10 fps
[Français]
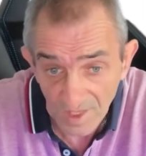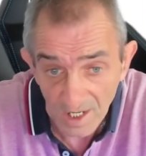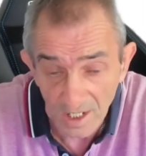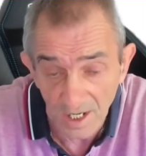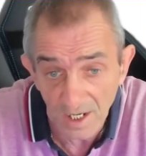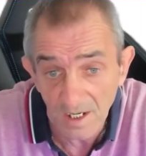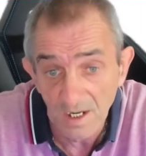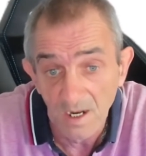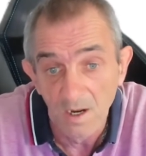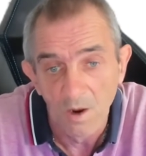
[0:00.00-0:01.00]
Et là,
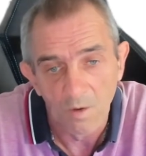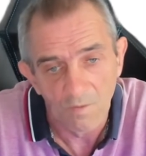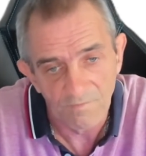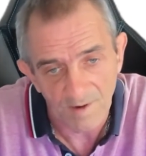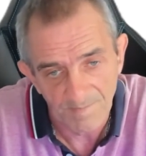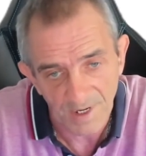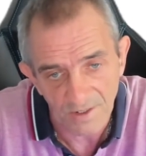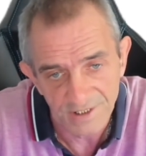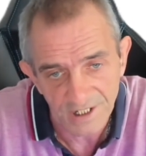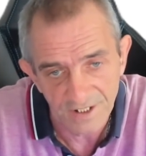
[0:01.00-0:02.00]
on va pas
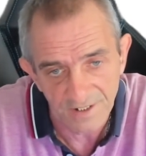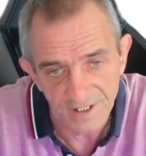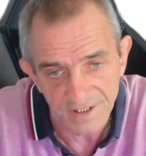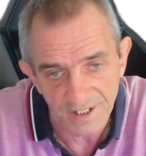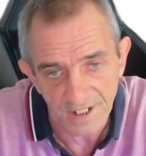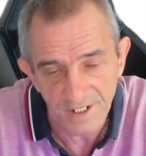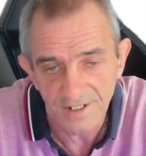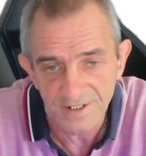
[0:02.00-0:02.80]
rentrer dans le détail,